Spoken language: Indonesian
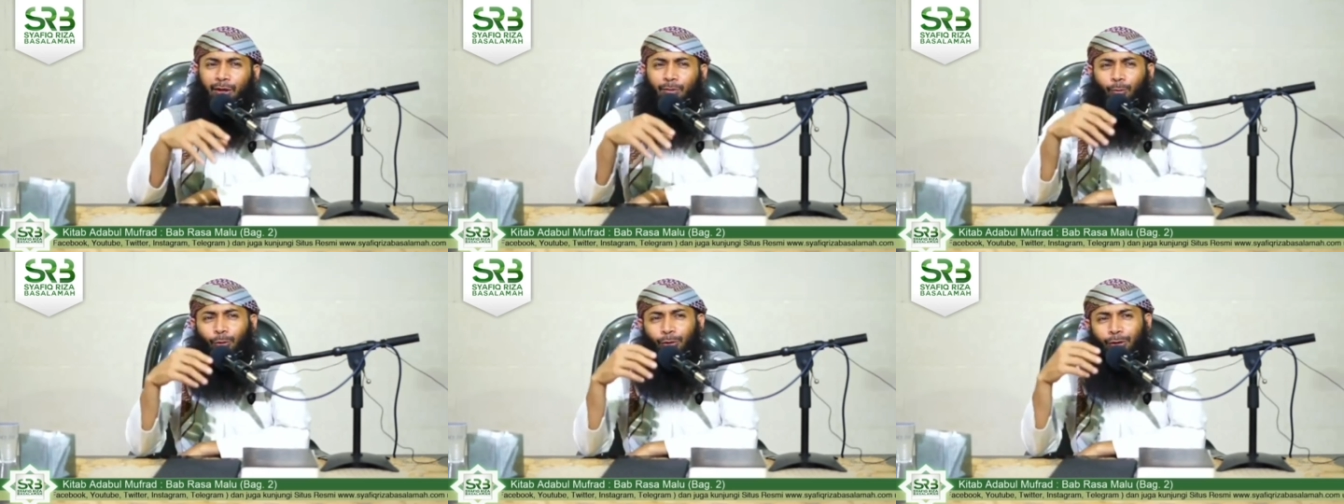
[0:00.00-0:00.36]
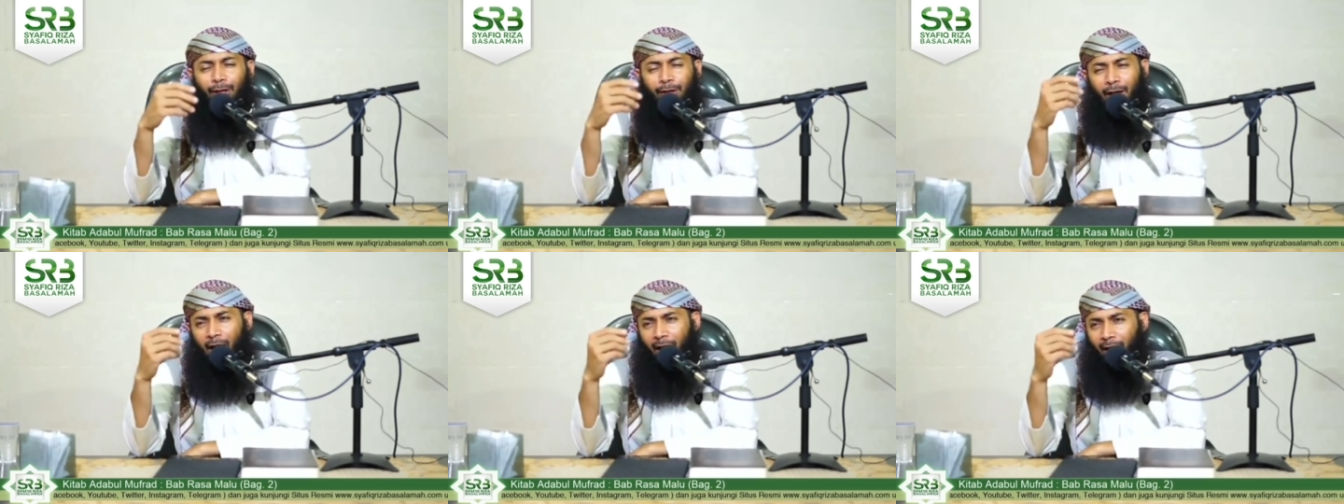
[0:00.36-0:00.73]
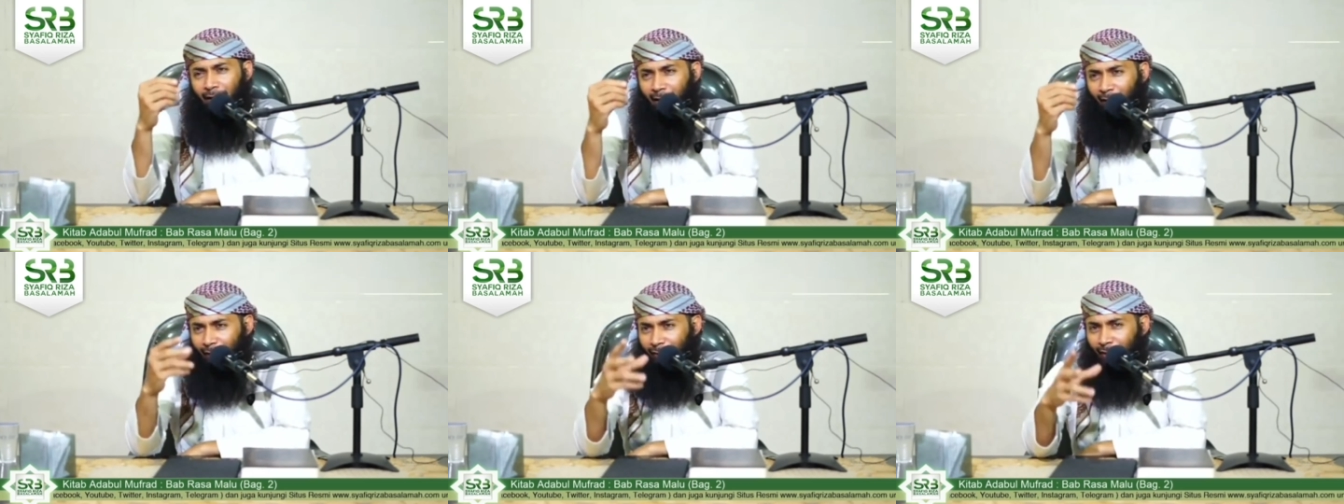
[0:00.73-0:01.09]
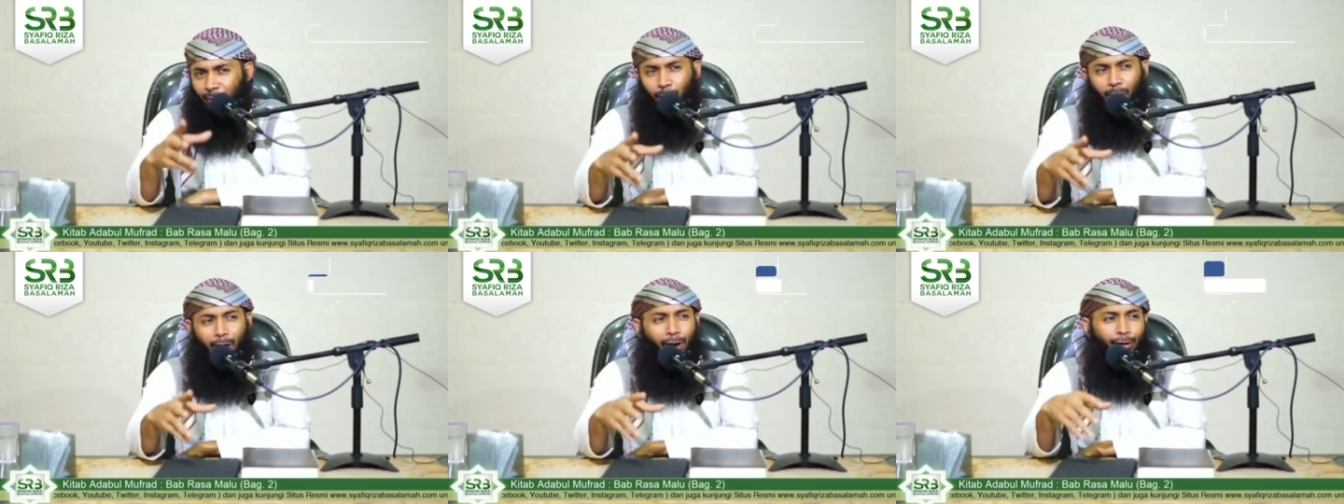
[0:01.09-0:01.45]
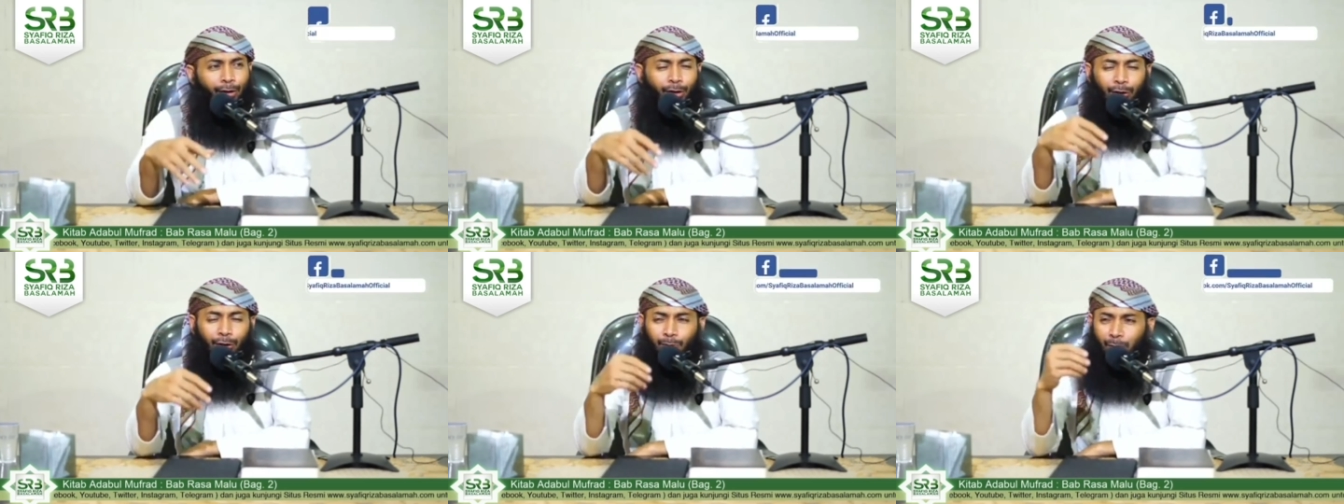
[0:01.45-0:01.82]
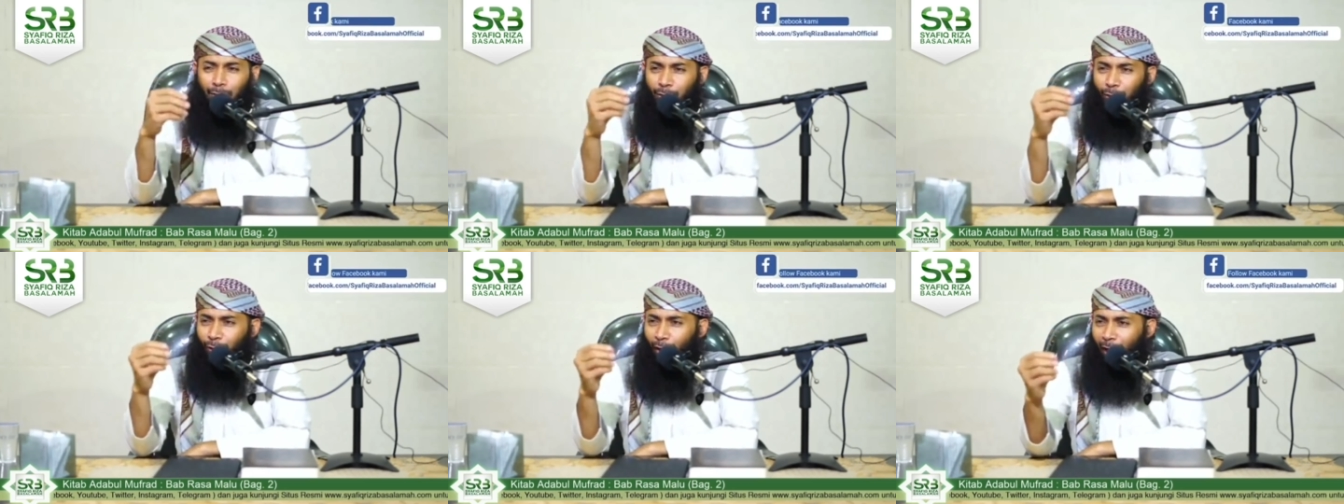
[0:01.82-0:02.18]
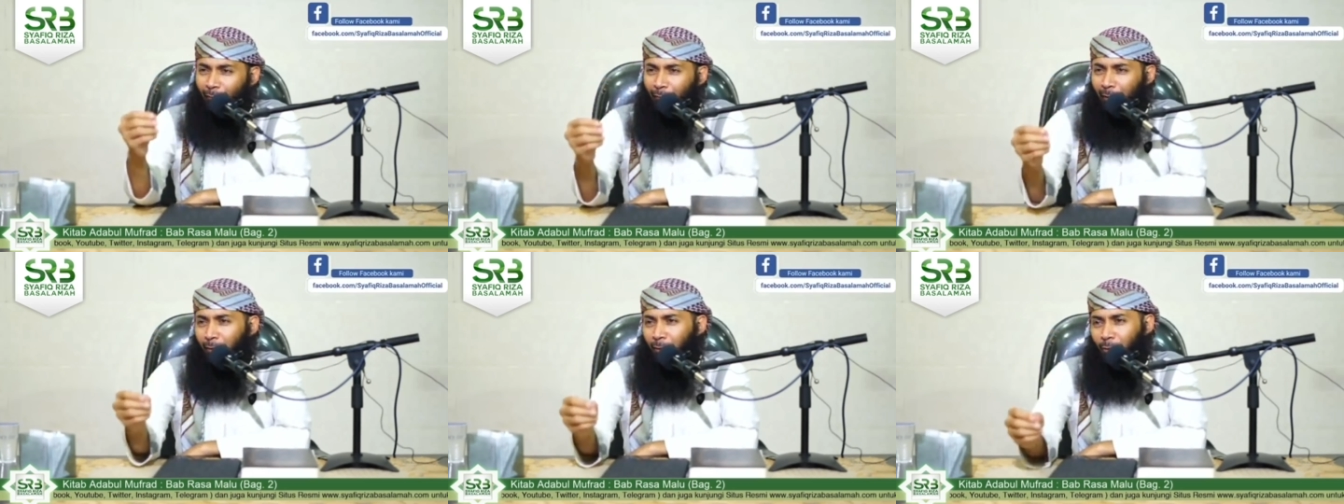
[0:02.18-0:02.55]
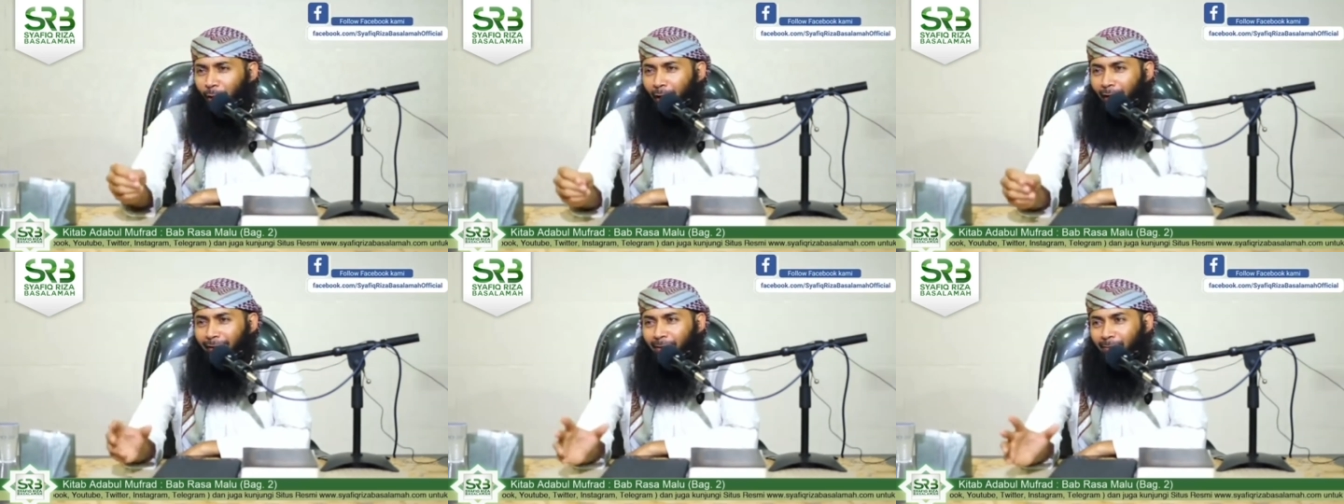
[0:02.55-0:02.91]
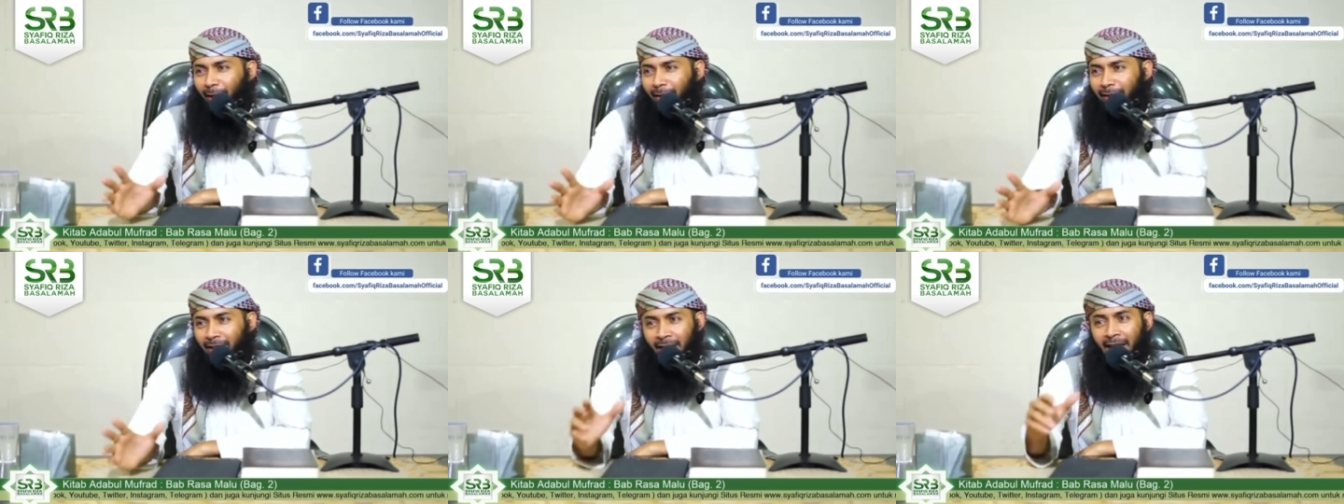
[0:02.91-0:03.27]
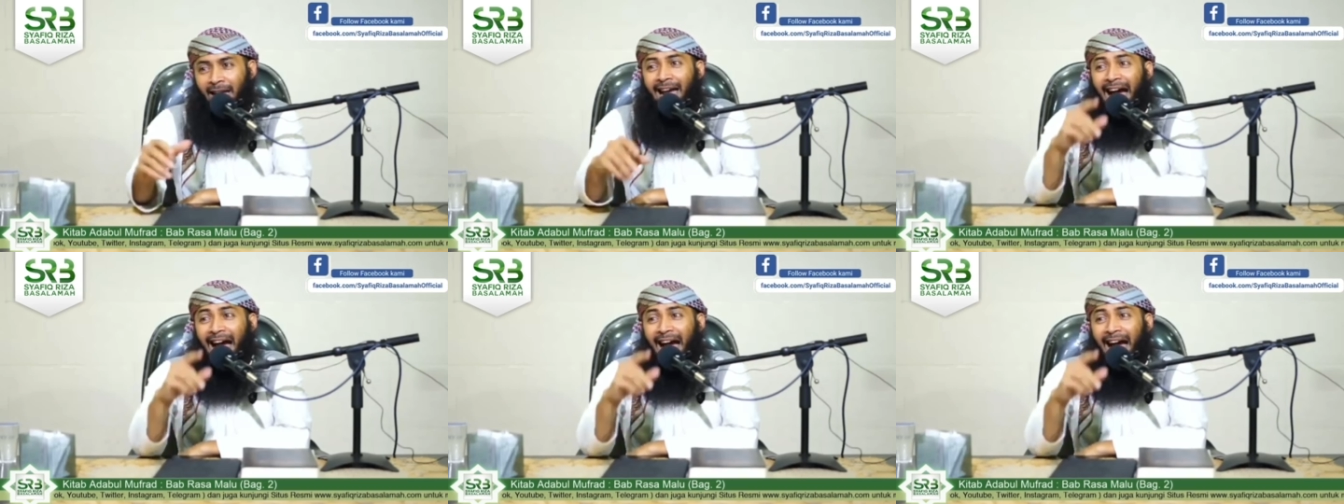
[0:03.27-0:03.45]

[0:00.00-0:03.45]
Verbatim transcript: kemudian akhlaknya baik, Masya Allah hafalan Qur'annya banyak.